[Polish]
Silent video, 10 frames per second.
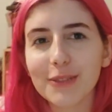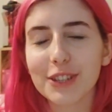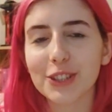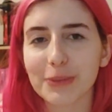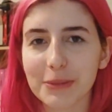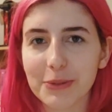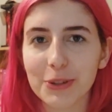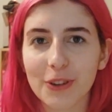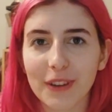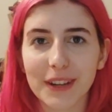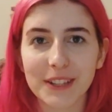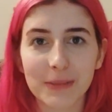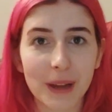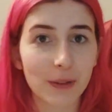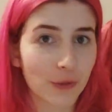rzeczą jest przeszukowanie
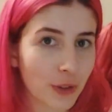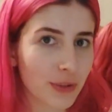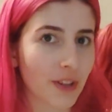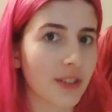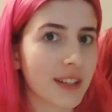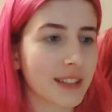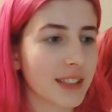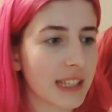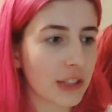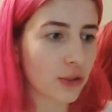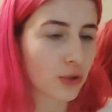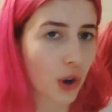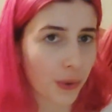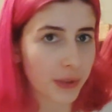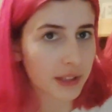sobie odwiedzi na kolejny dzień do
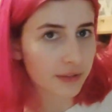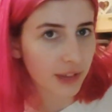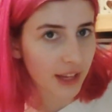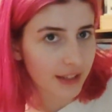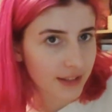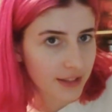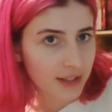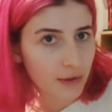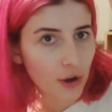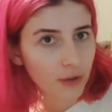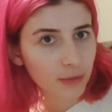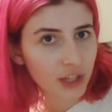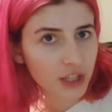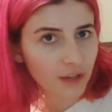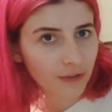szkoły, więc moja
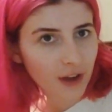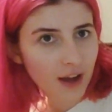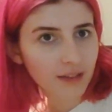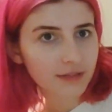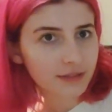szafa